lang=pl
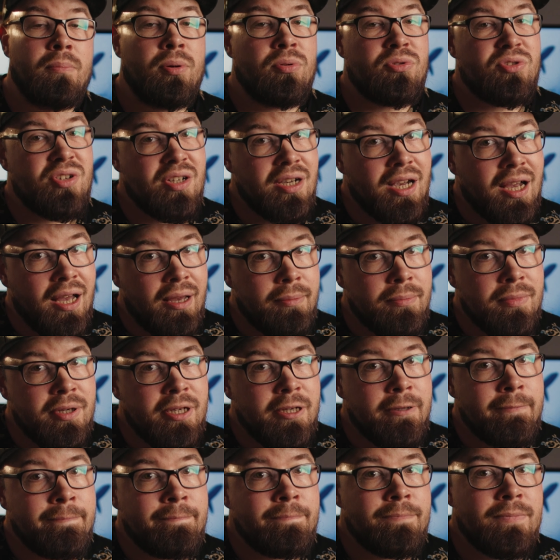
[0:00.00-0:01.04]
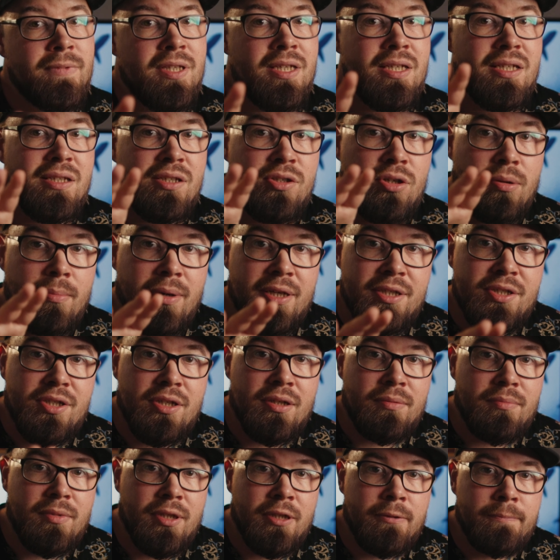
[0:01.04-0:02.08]
Oczekamy,
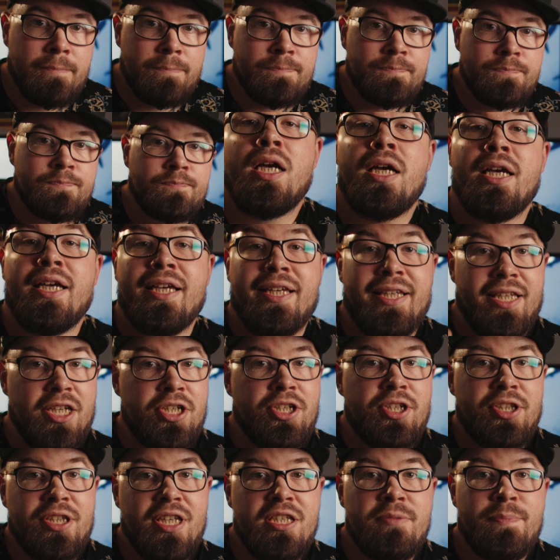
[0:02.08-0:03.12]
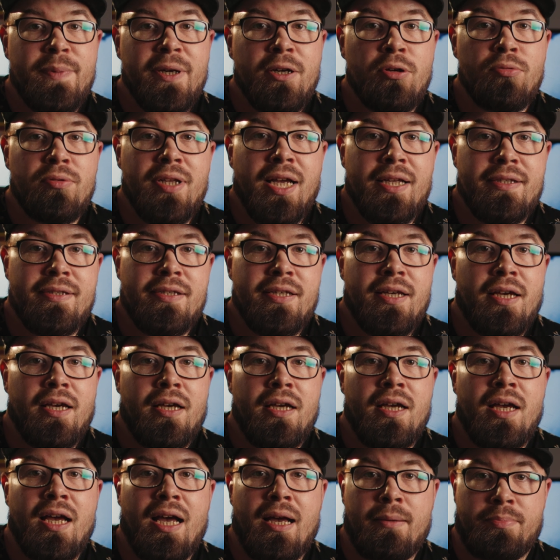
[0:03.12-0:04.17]
zobaczymy. Jeśli te
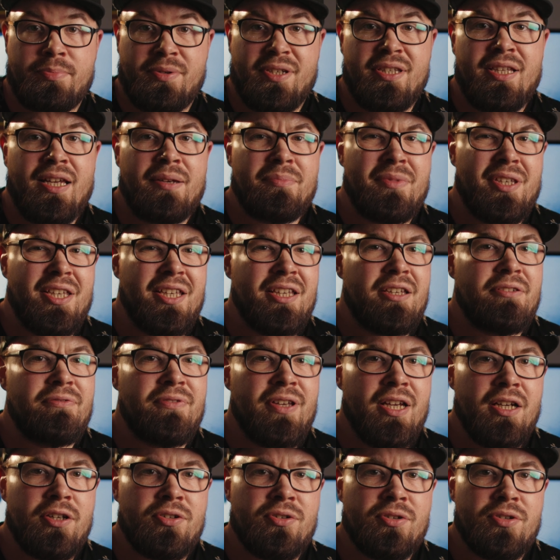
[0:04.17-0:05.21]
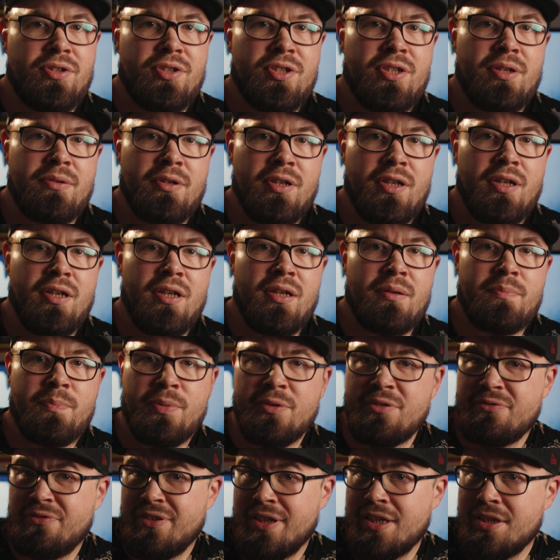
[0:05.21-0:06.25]
spekulacje a przynajmniej ich większość się
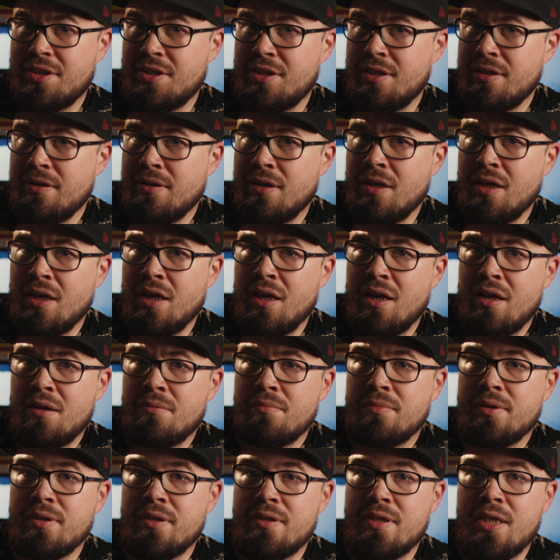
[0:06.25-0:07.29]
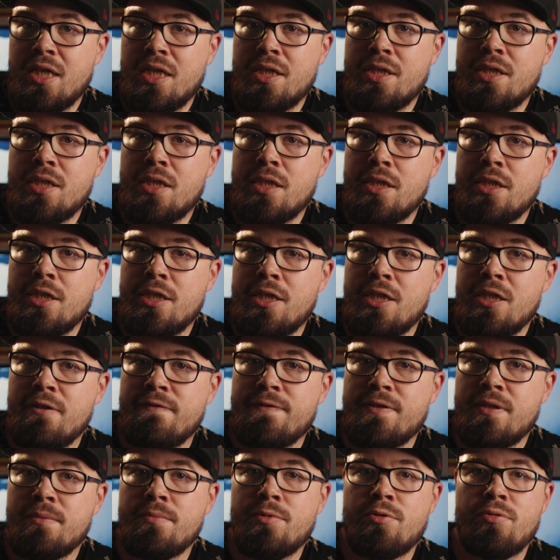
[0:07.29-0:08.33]
potwierdzi, będę
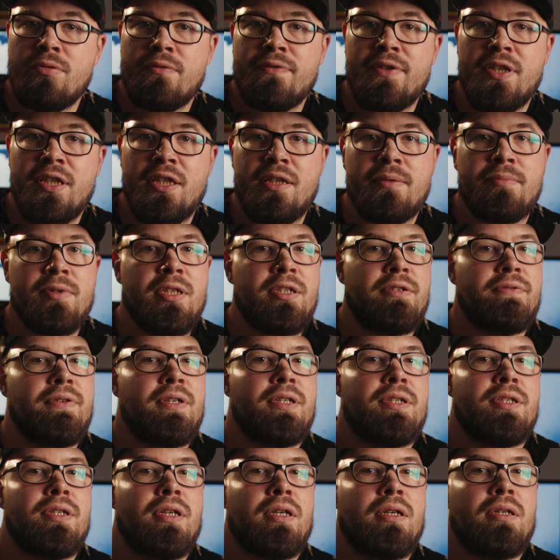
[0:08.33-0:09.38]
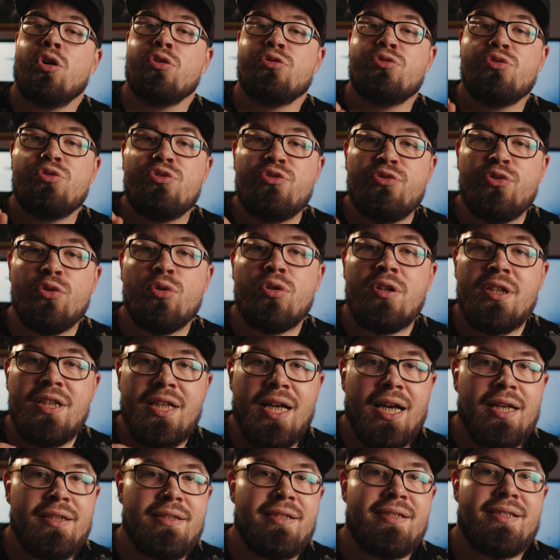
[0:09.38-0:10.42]
najszczęśliwszym człowiekiem na świecie. Od dwóch
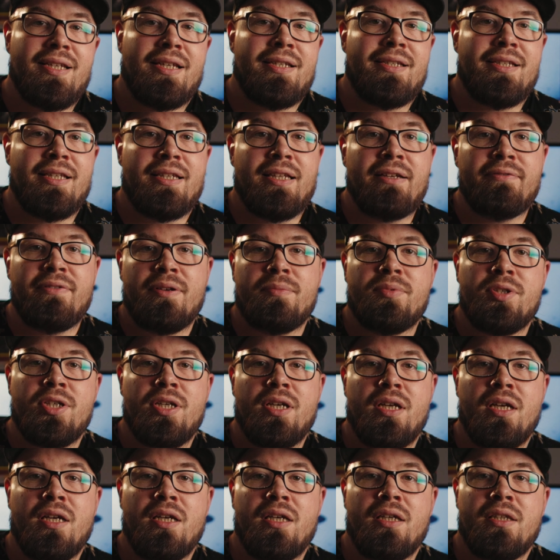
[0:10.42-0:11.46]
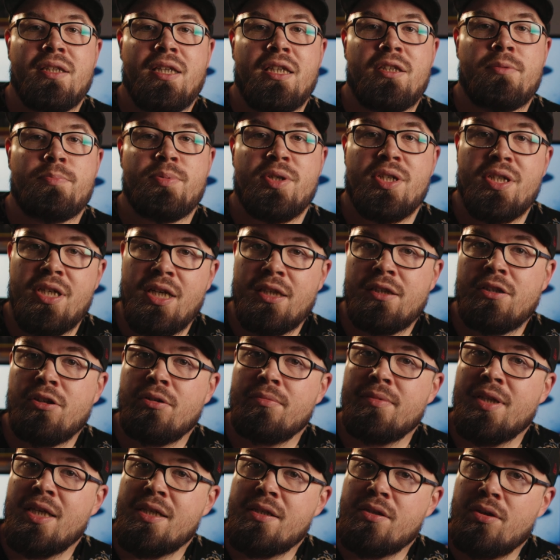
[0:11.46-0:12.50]
lat zastanawiam się nad
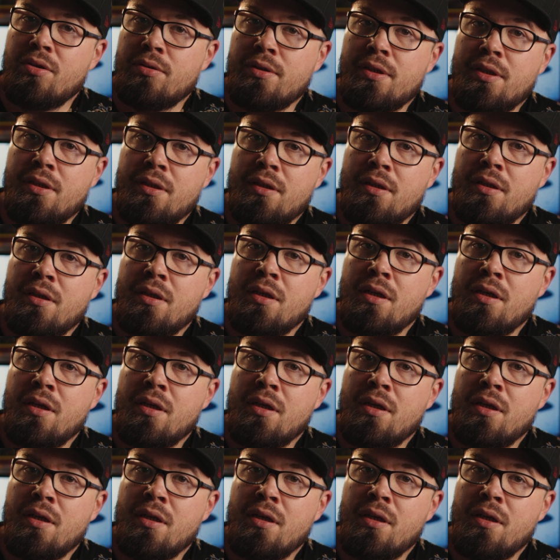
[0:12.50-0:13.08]
przesiadką na Sony.